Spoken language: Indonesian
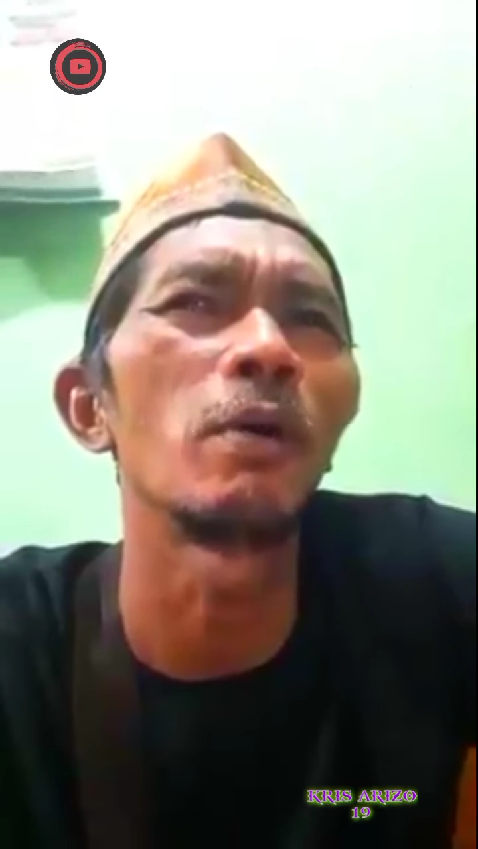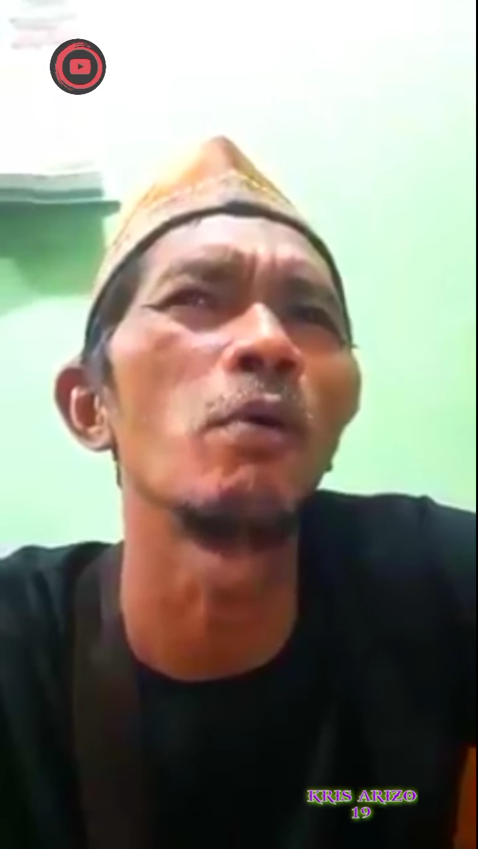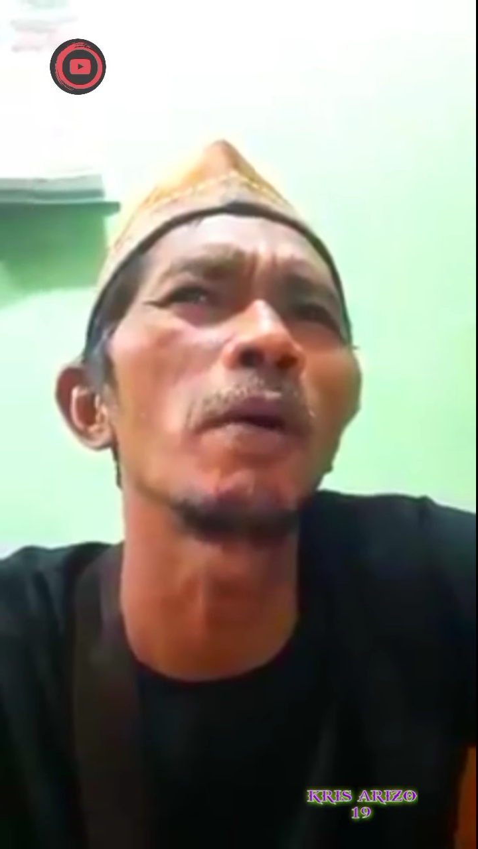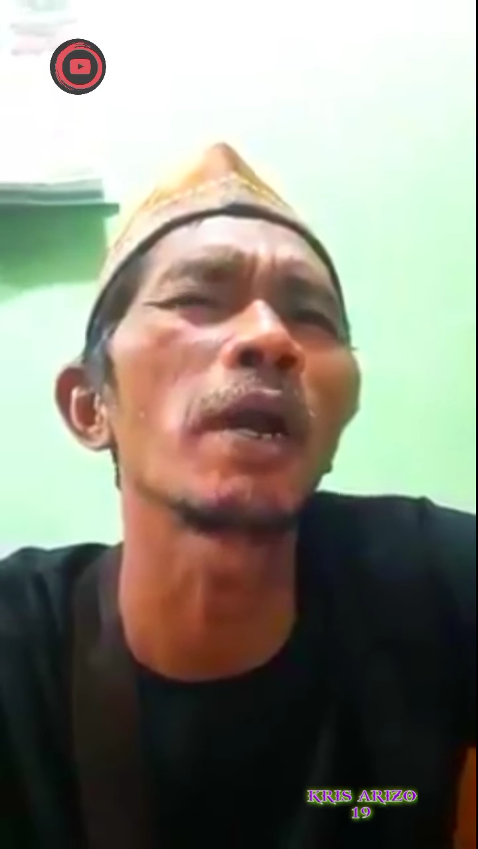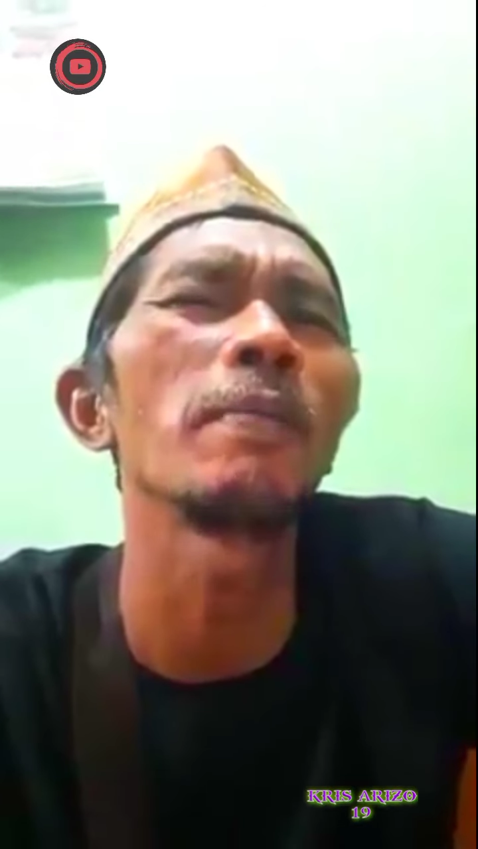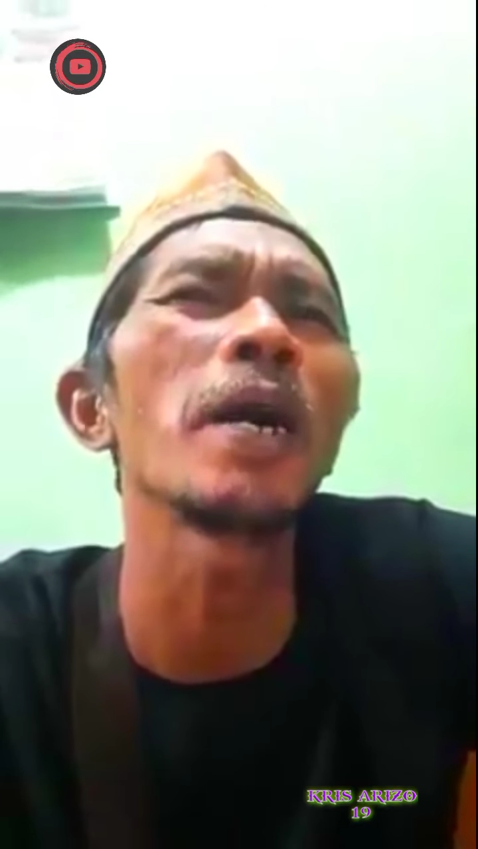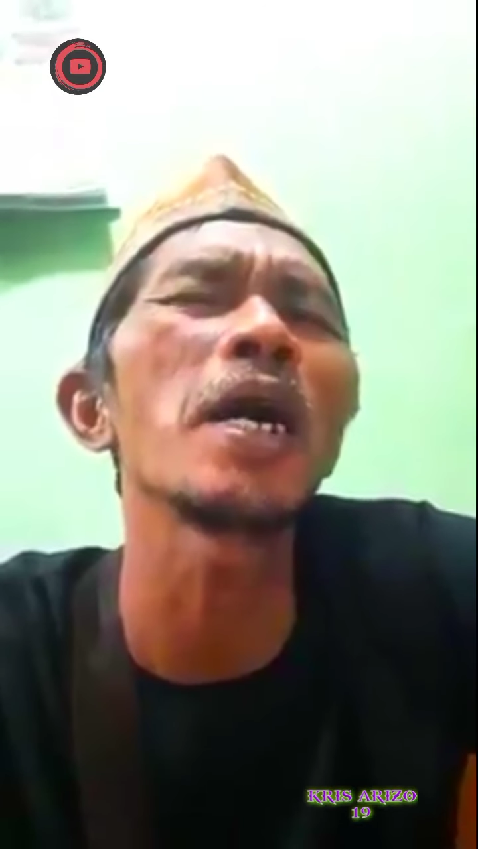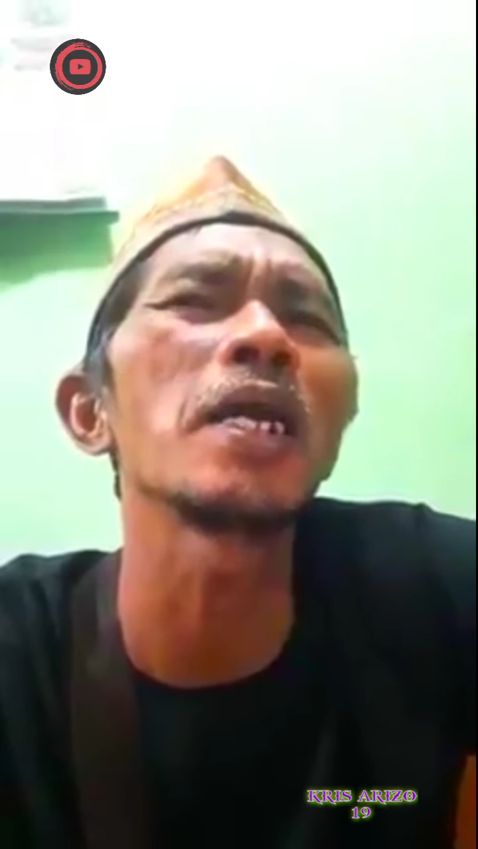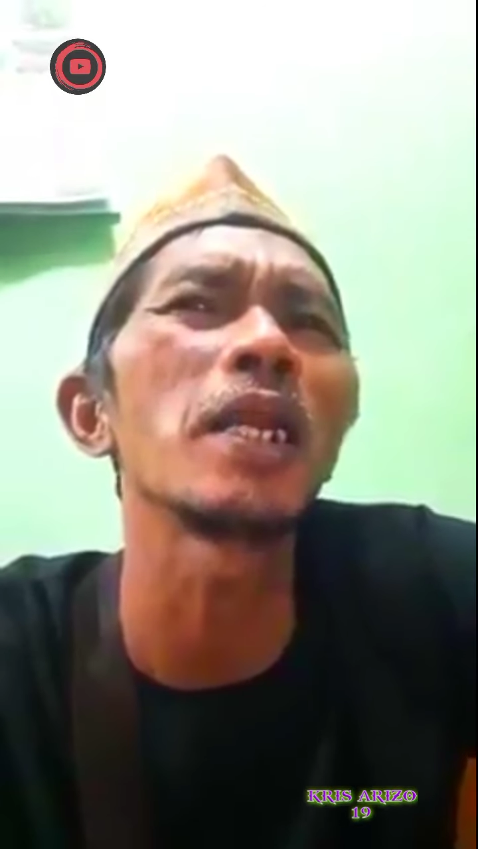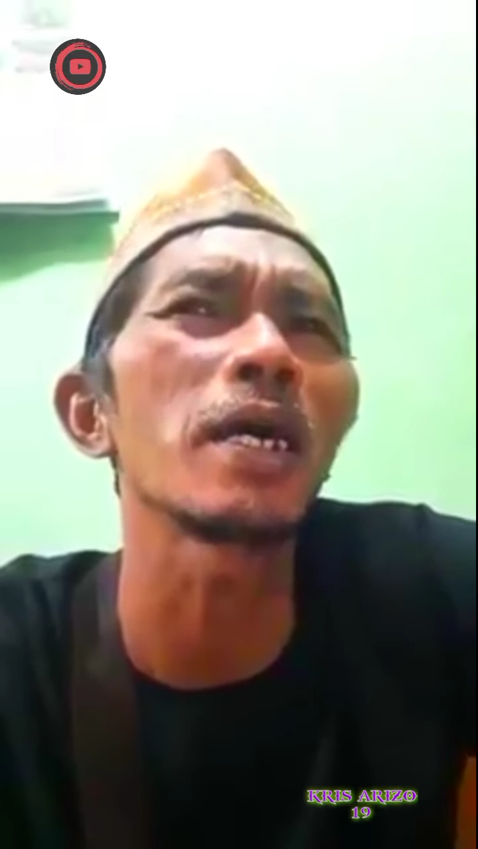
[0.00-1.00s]
Mau
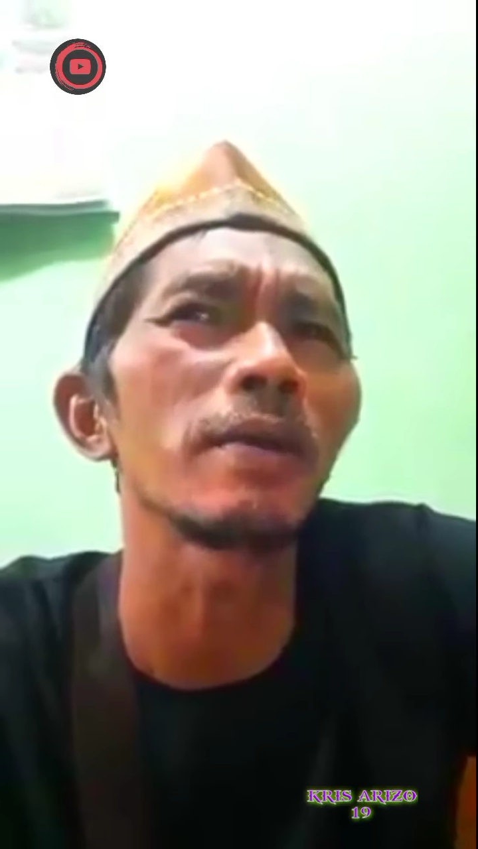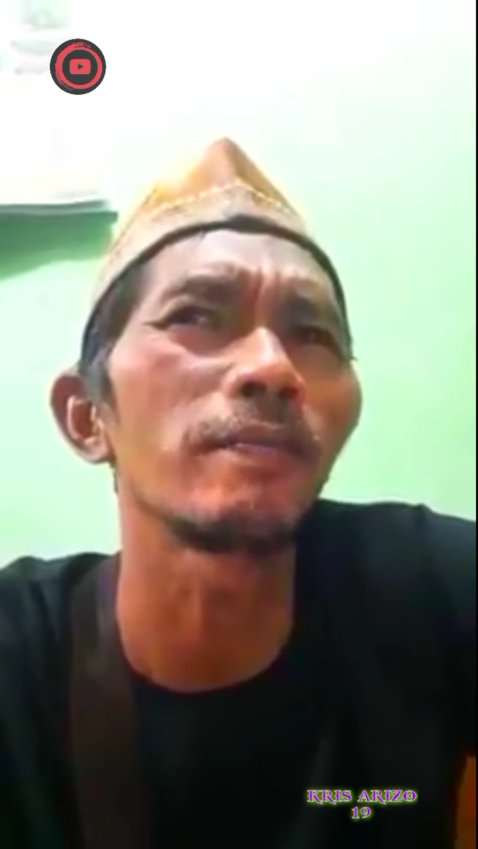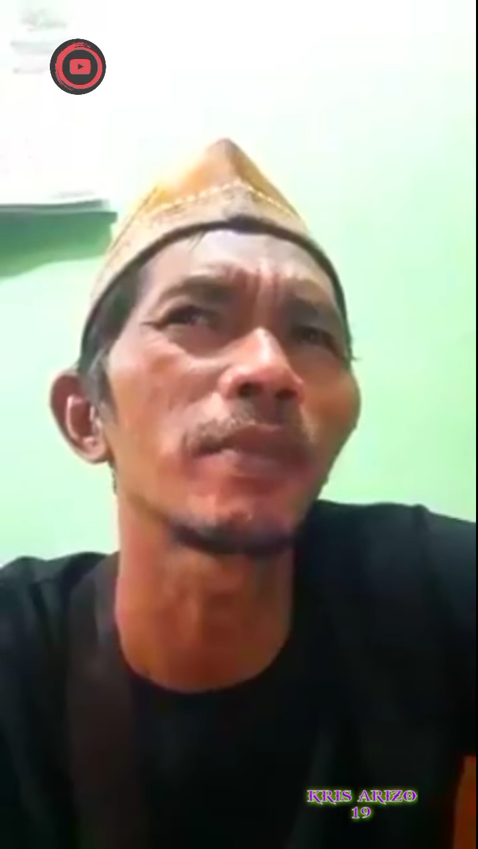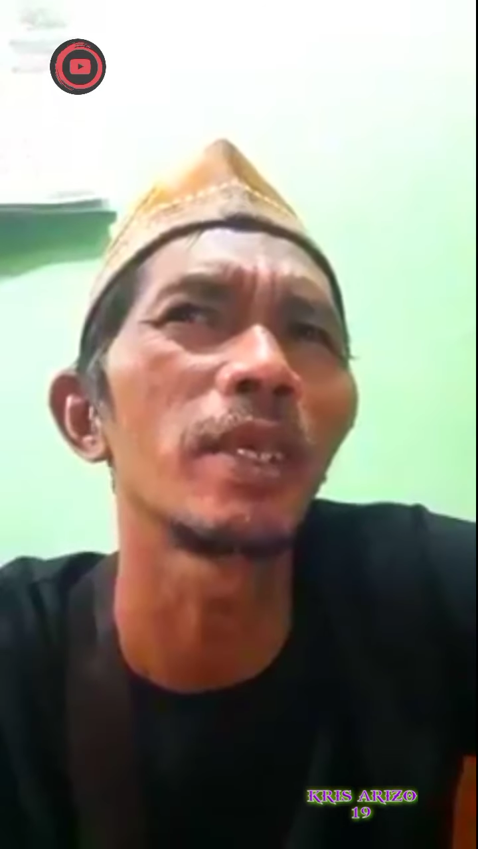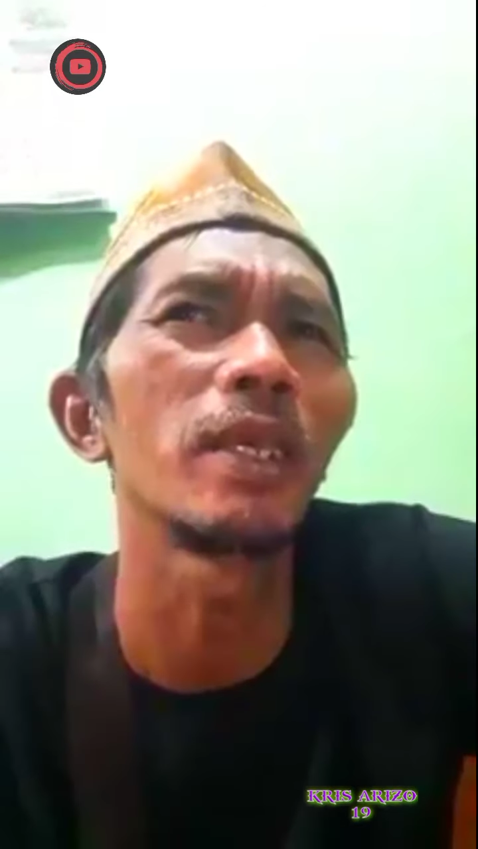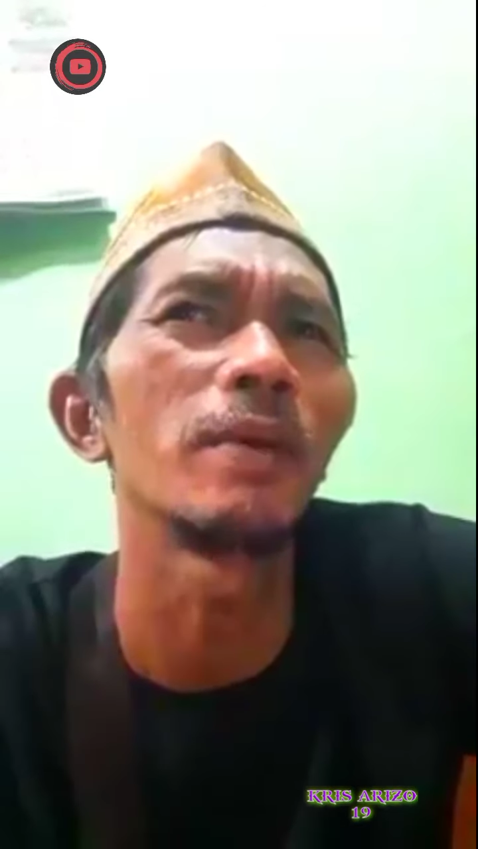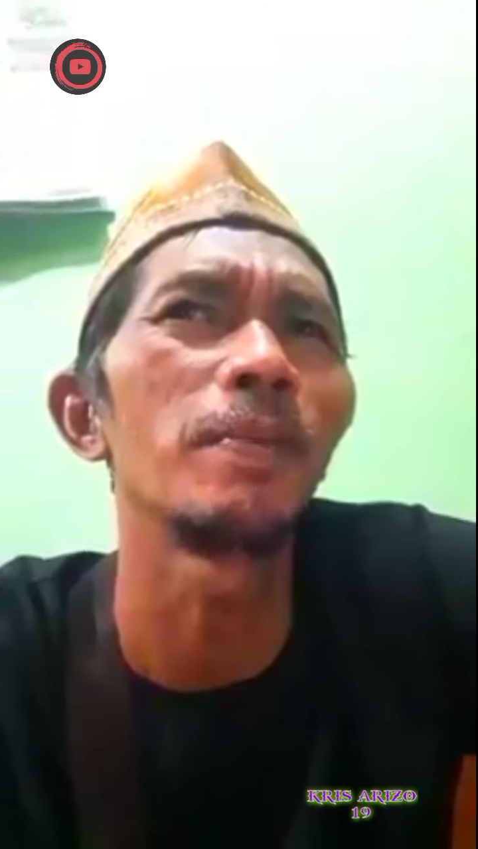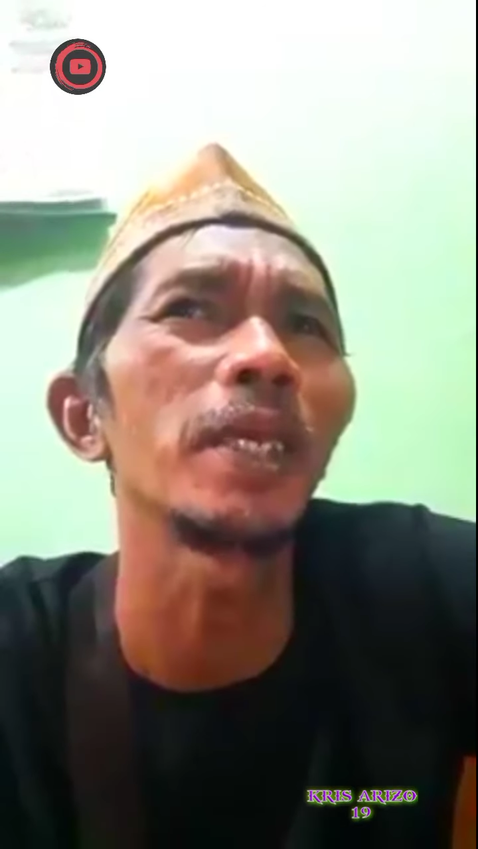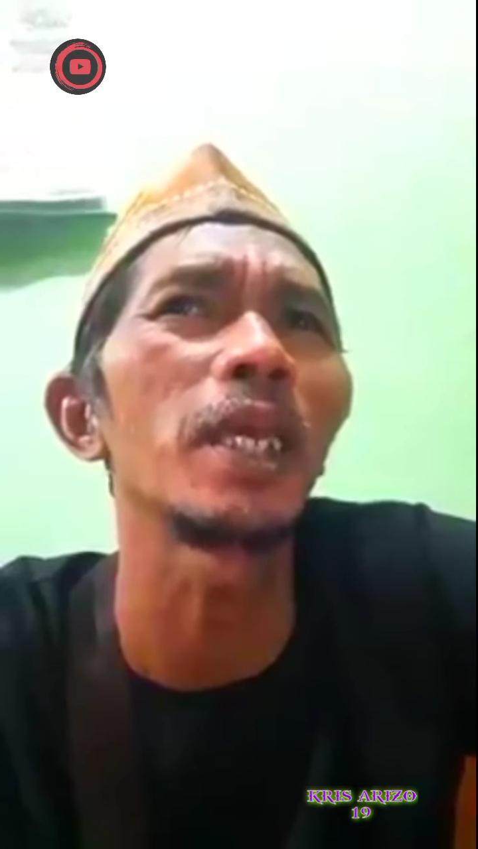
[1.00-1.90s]
bagaimana? Iya,